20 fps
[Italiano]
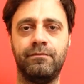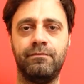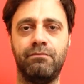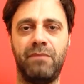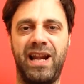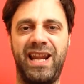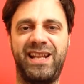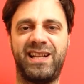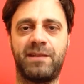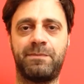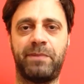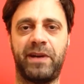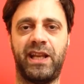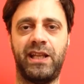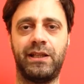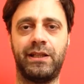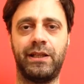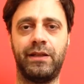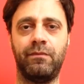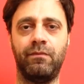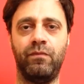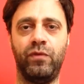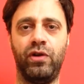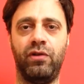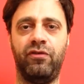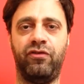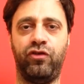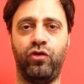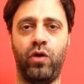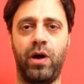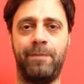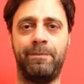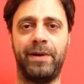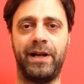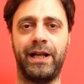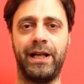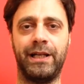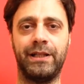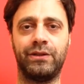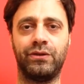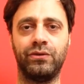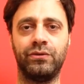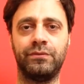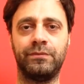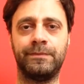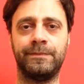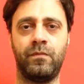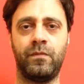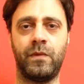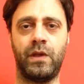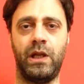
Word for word: Ma l'ex prete non fu appagato.